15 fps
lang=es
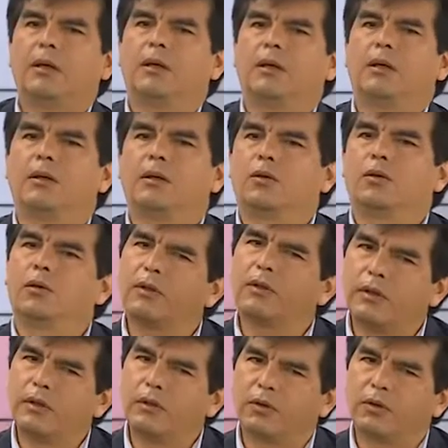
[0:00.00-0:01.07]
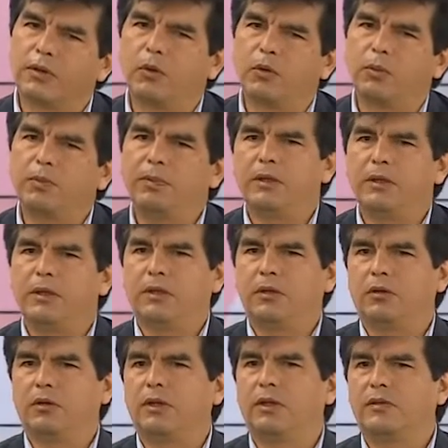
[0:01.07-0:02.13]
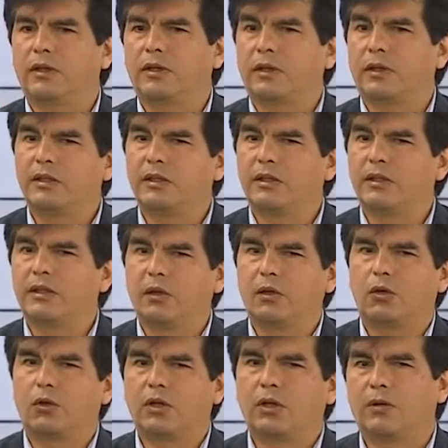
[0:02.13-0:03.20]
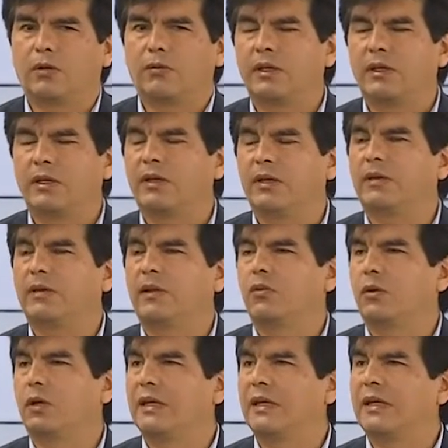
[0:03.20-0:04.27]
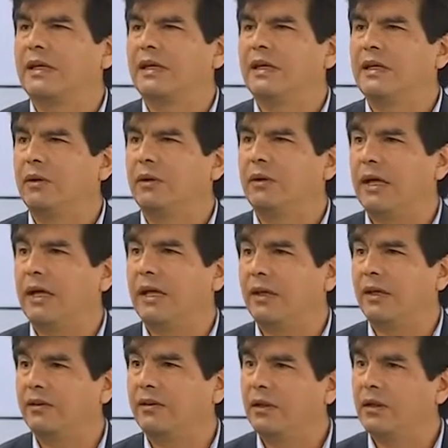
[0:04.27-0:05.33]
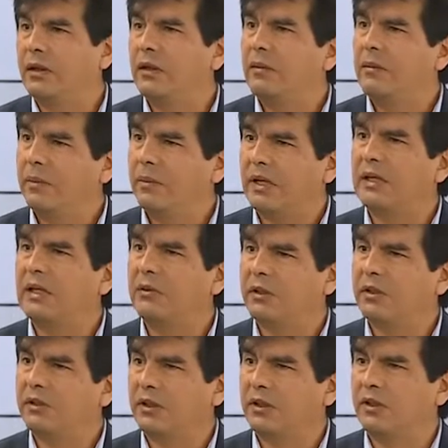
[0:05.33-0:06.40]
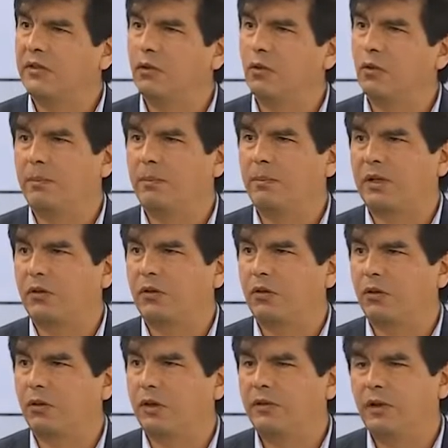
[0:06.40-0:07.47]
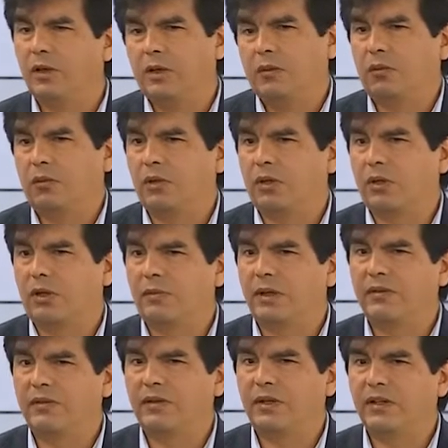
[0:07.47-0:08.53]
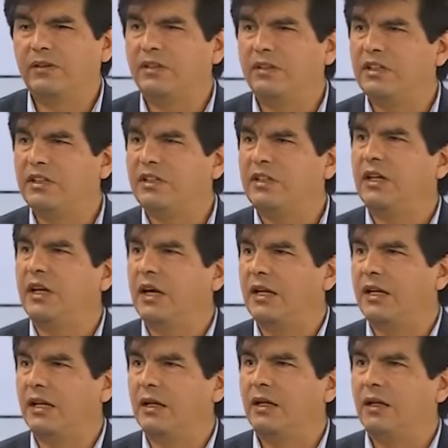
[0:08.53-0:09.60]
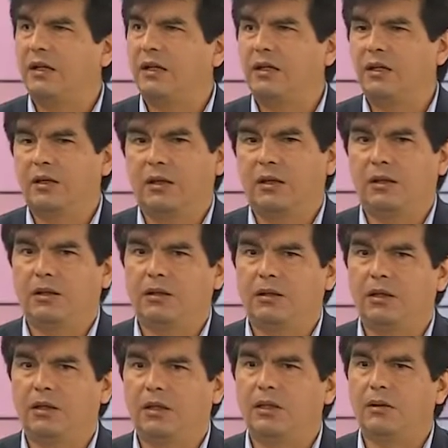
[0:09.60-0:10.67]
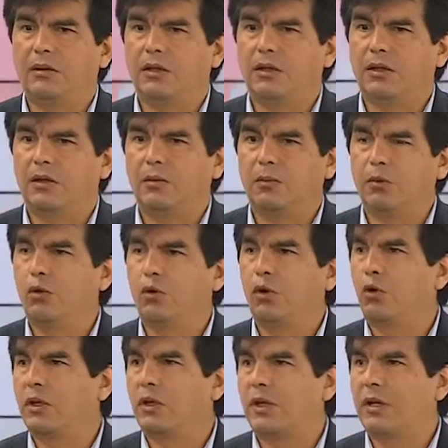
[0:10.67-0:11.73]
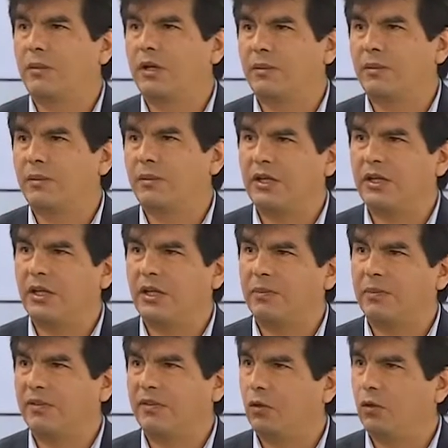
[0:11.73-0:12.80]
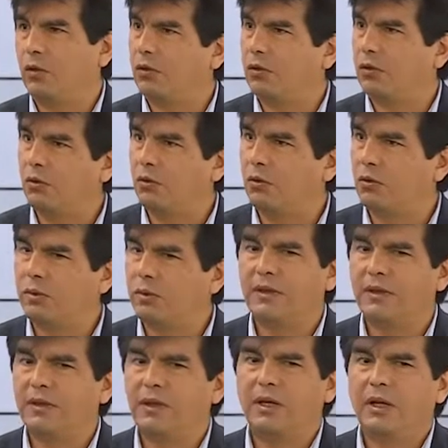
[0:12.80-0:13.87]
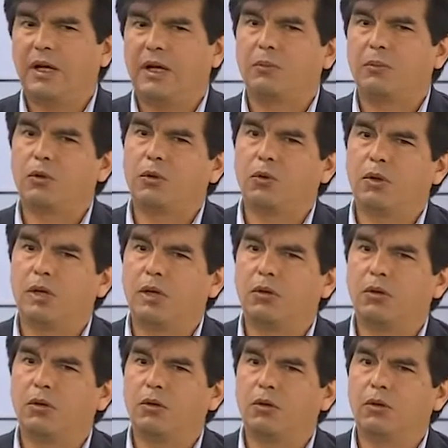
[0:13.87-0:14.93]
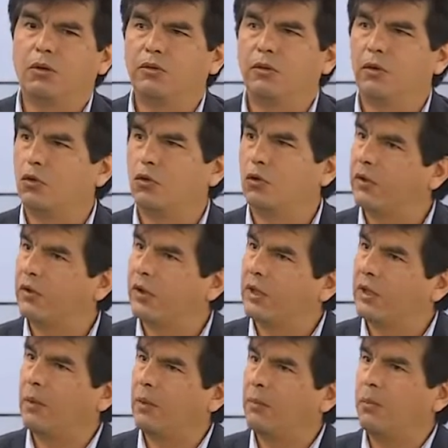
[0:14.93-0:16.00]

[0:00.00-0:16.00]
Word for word: Eh, nosotros eh, lo que estamos pidiendo es que se rescate el orden a fin de que estas zonas queden liberadas para el libre tránsito de las personas, porque además este tirijala que, que, que pongo en orden Gamarra mañana, pasado, dentro de un mes, ha provocado un psicosocial en la